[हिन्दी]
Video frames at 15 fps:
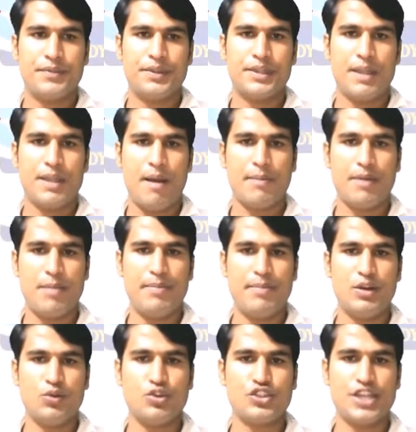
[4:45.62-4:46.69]
तब आपका
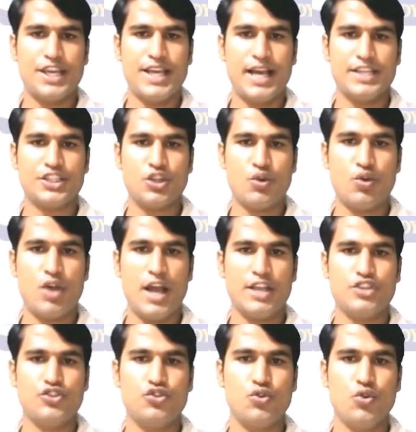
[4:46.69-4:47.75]
बिल्कुल सही आंसर होगा
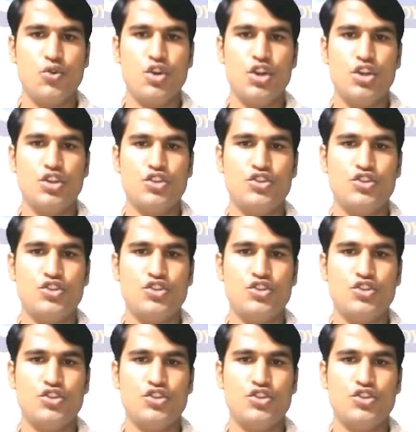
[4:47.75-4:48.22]
जूल